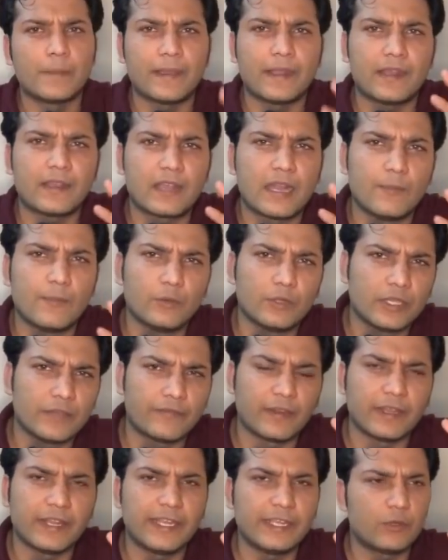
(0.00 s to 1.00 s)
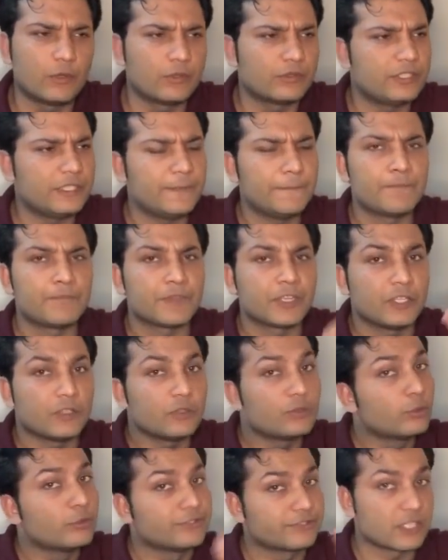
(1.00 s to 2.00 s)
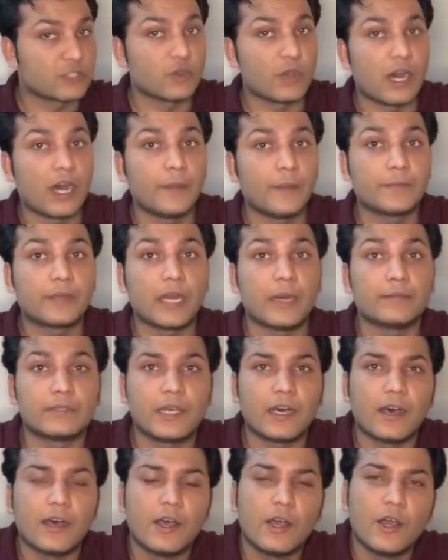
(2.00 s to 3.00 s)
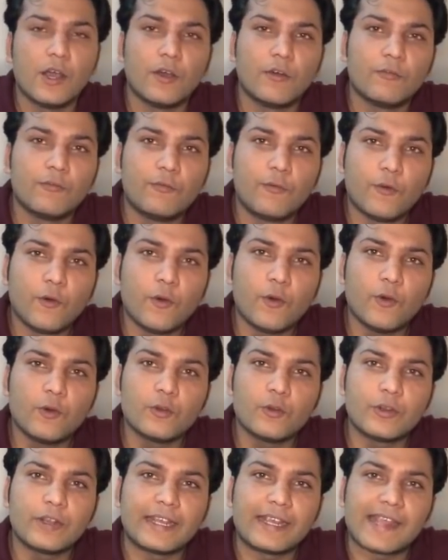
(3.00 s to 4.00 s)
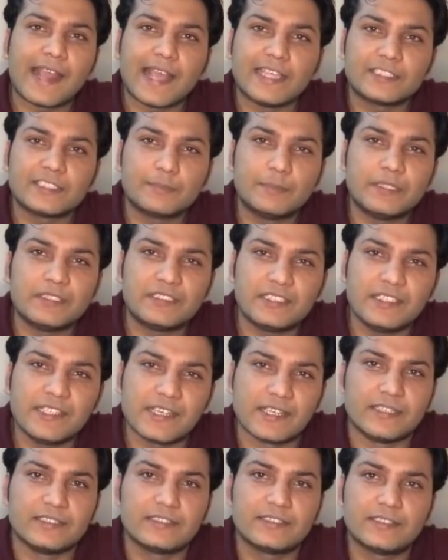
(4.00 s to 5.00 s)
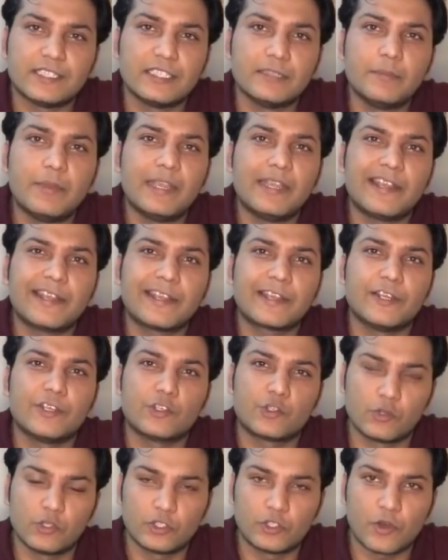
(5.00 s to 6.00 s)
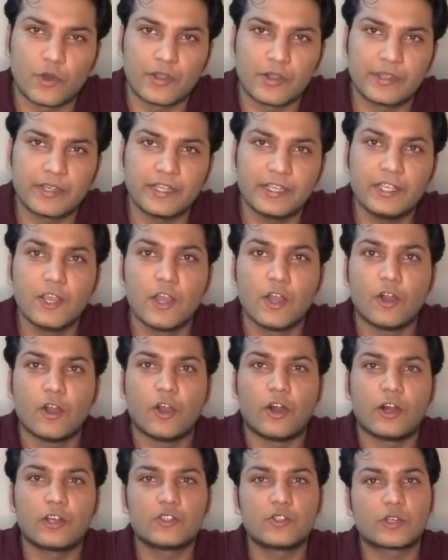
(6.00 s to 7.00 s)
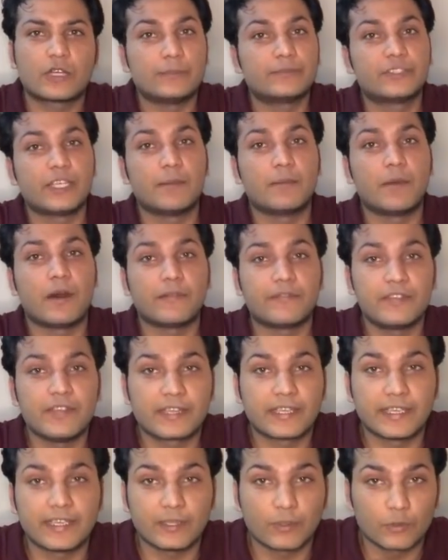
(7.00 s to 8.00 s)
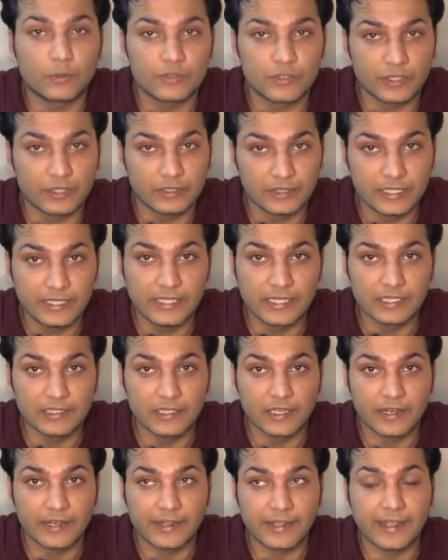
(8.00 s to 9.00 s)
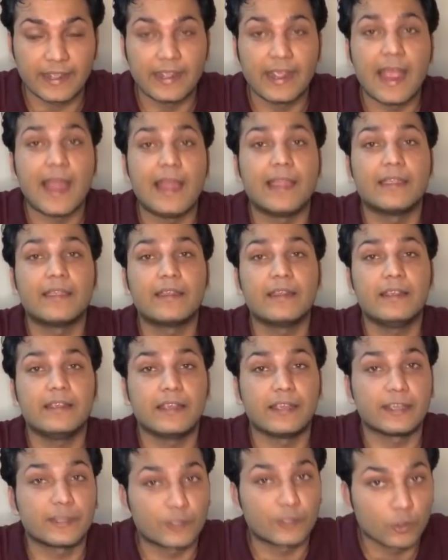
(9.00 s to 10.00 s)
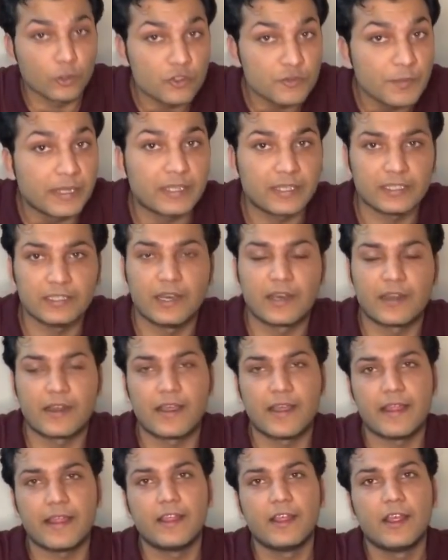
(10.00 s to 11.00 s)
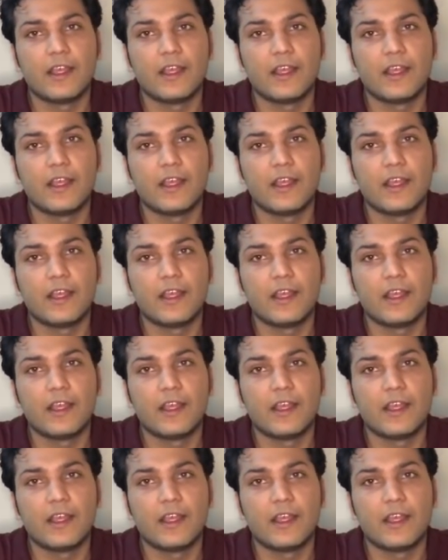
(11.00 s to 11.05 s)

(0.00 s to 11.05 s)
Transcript: पहला काम उनकी फंडिंग रोक दी दूसरा जो अहम काम था वो उन्होंने एस बी सी ए सिंध बिल्डिंग कंट्रोल अथॉरिटी और जो कब्ज़ा माफिया के कुछ दीगर इदारे हैं एंटी इंक्रोचमेंट इदारा है